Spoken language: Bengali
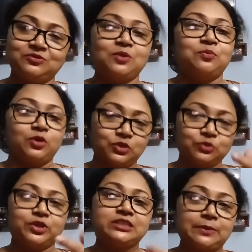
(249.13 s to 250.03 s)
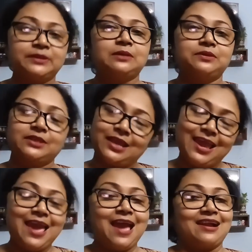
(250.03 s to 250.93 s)
সব বন্ধ করে চাবি টাবি দিয়ে
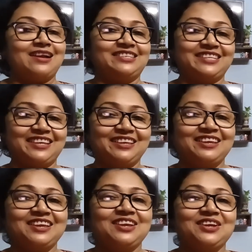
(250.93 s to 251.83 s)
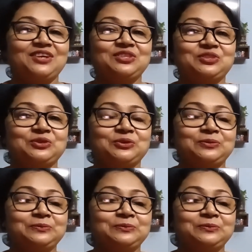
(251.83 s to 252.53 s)
একাই যায় তো